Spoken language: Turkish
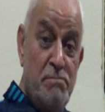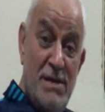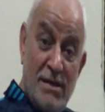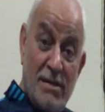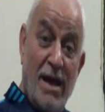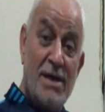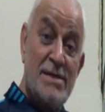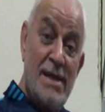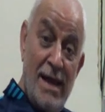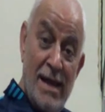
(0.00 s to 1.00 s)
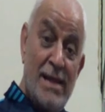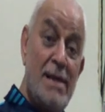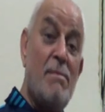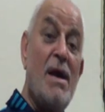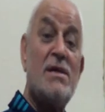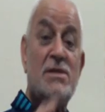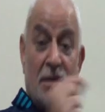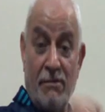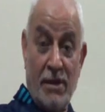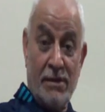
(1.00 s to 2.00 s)
bir tahsil ettiği
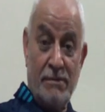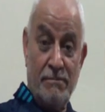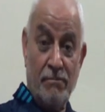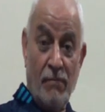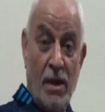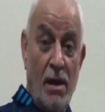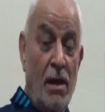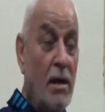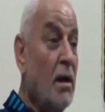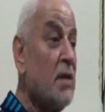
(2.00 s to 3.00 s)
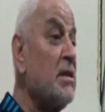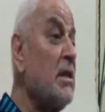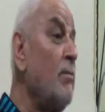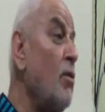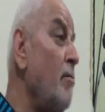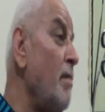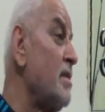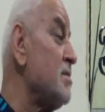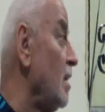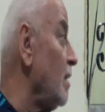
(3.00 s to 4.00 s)
müessese var. Hazreti
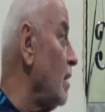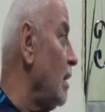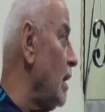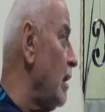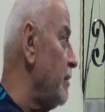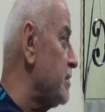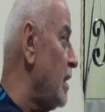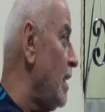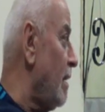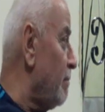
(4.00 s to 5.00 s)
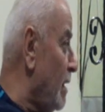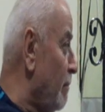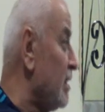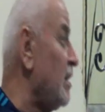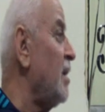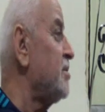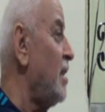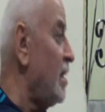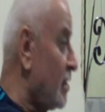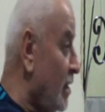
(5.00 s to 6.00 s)
Muhammed sallallahu aleyhi ve sellem de mi
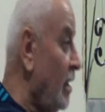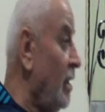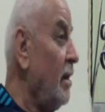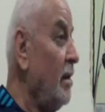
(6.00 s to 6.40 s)
tahsil etti?